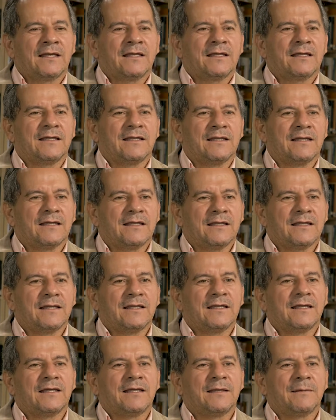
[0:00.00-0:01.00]

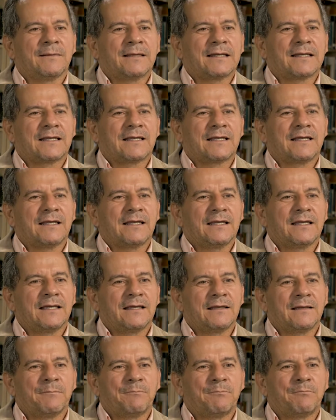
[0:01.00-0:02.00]
eh,
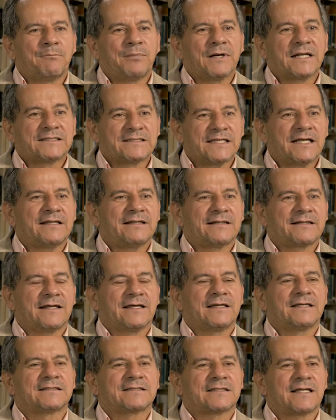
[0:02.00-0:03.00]
que
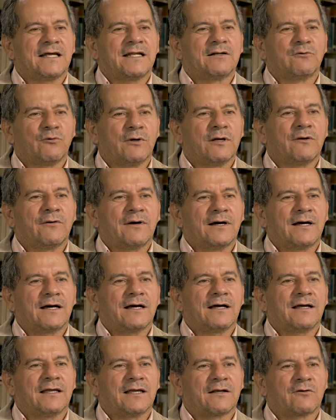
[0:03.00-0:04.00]
presenta esta
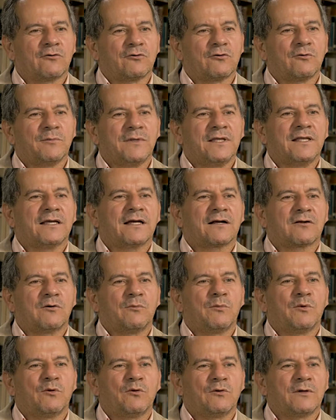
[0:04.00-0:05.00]
nueva economía
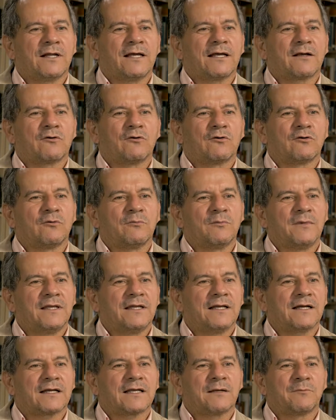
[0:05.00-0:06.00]
como una
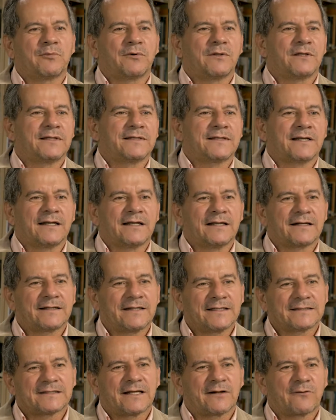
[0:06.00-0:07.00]
economía que puede traer
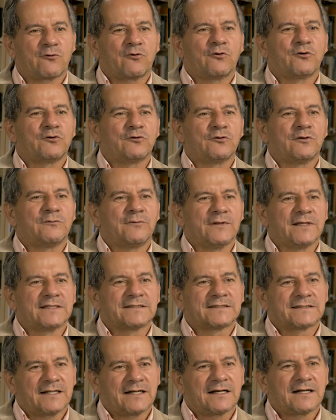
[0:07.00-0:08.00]
desarrollo y
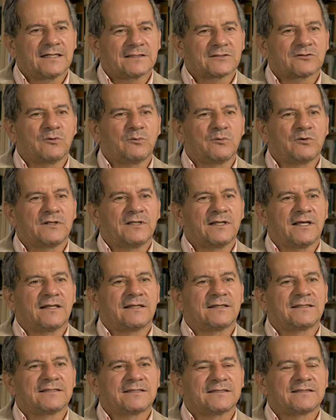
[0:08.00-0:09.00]
bienestar a las
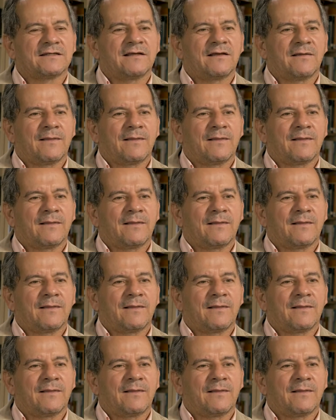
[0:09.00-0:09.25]
comunidades.